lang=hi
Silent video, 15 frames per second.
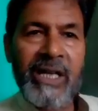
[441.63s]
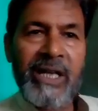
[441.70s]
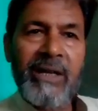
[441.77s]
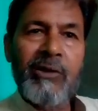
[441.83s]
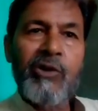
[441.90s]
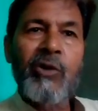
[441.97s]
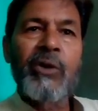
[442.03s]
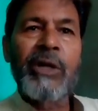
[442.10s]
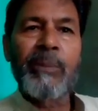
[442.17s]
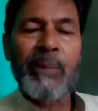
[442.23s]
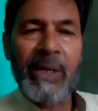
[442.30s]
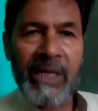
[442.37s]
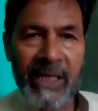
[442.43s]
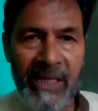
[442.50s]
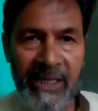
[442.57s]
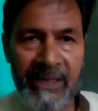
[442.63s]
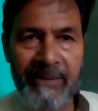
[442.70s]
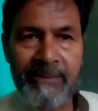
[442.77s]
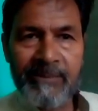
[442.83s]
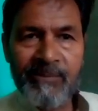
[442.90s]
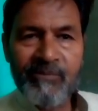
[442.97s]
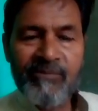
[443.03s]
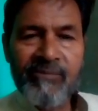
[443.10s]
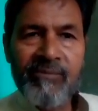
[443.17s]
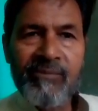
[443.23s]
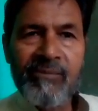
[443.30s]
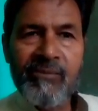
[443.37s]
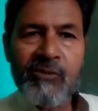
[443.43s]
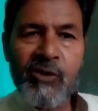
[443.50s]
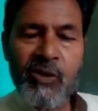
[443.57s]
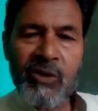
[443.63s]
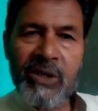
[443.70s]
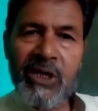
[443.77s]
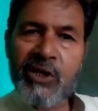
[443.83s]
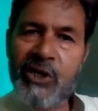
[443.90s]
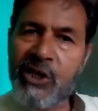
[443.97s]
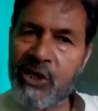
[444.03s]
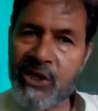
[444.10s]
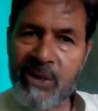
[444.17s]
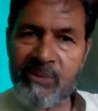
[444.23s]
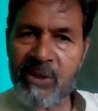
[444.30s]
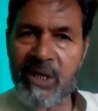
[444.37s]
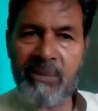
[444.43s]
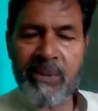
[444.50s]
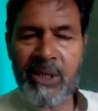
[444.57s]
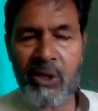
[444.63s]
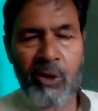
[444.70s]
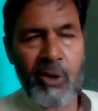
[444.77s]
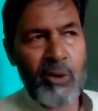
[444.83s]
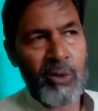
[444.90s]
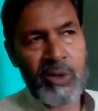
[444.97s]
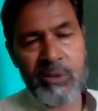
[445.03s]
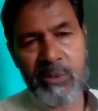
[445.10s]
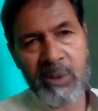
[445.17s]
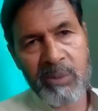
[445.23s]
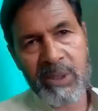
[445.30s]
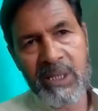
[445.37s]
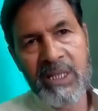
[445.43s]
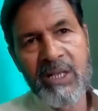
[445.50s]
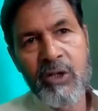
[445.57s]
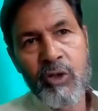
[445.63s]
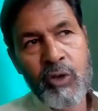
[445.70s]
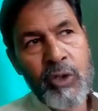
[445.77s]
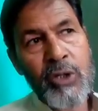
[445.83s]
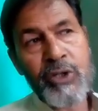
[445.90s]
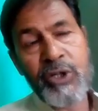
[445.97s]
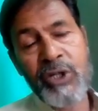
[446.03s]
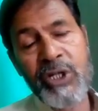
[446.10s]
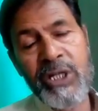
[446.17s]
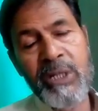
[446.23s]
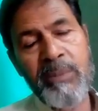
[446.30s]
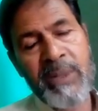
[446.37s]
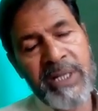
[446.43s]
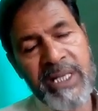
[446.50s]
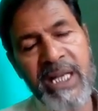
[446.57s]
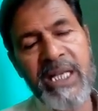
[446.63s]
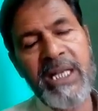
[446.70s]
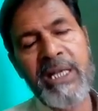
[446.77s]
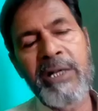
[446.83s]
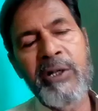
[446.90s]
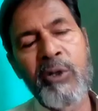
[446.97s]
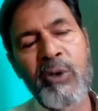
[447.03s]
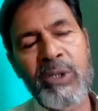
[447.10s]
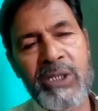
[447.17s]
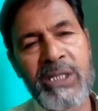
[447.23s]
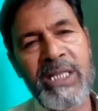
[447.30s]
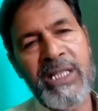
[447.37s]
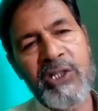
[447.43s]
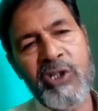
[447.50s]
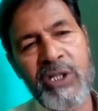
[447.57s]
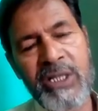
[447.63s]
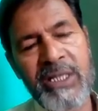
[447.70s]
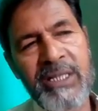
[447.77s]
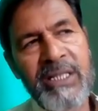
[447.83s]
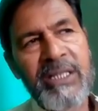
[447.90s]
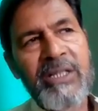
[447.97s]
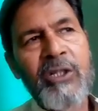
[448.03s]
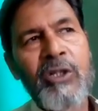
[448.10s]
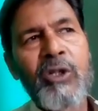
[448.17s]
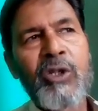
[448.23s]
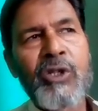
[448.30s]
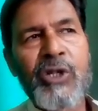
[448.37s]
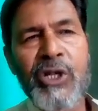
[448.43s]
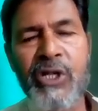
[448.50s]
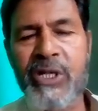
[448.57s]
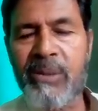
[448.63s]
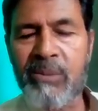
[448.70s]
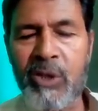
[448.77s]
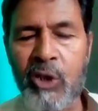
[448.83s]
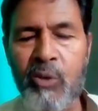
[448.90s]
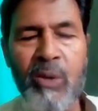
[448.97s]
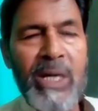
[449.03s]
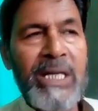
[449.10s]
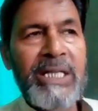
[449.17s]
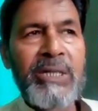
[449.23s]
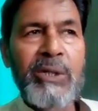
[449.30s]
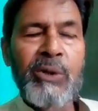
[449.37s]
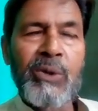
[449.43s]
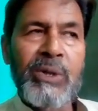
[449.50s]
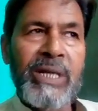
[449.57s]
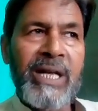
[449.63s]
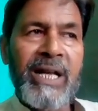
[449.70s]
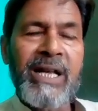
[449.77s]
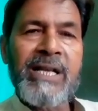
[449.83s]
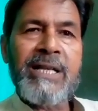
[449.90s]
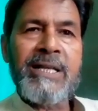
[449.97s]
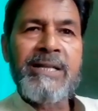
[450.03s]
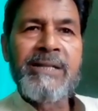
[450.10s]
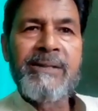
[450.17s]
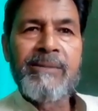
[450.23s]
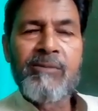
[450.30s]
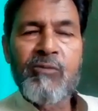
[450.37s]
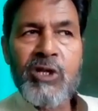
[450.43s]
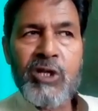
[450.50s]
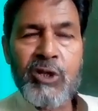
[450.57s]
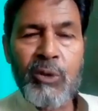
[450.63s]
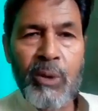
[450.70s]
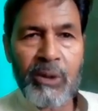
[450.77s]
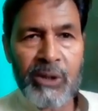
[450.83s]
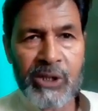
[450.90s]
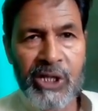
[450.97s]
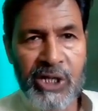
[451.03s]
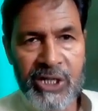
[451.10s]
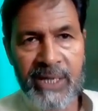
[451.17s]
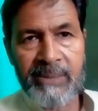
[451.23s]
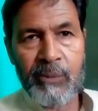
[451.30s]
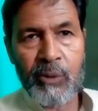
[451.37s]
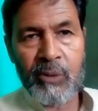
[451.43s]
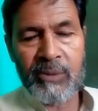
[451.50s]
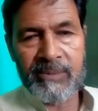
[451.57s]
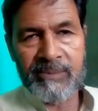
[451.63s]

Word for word: हैं जोड़ी पल्ले हाँ जी हाँ जी हाँ शीशम के भी और उसमें भी जो सीधी बढ़िया लकड़ी होती है अच्छी हाँ जी शीशम की क्वालिटी होना है सुख शीशम हो